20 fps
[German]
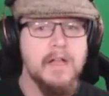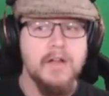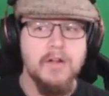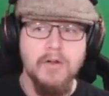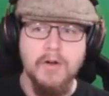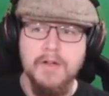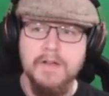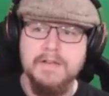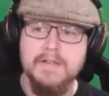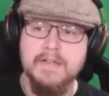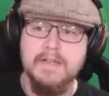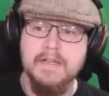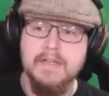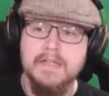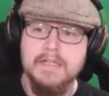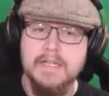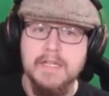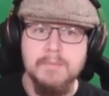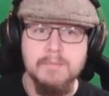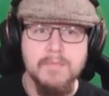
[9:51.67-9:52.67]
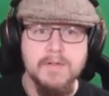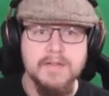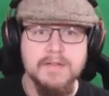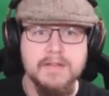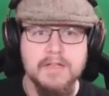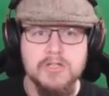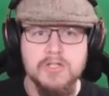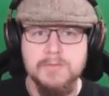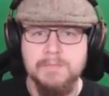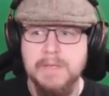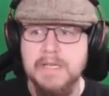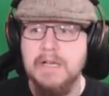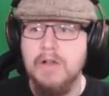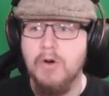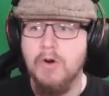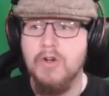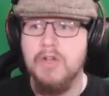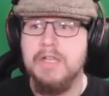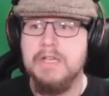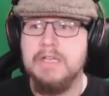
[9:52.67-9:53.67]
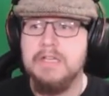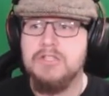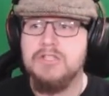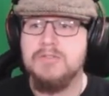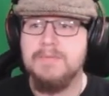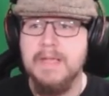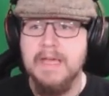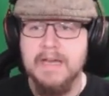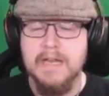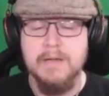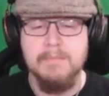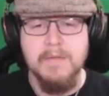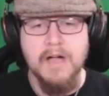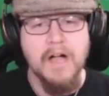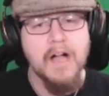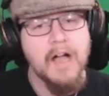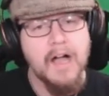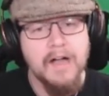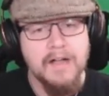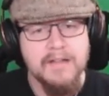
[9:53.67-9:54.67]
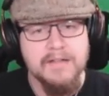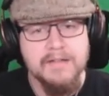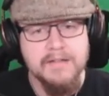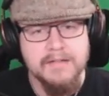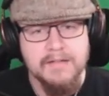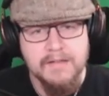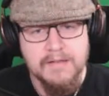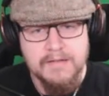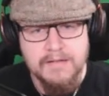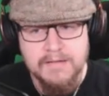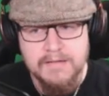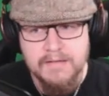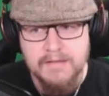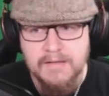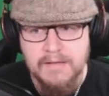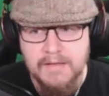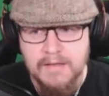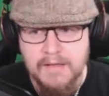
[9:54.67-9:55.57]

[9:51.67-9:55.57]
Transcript: Leute, ihr müsst das Spiel euch nicht schwerer machen, als es ist.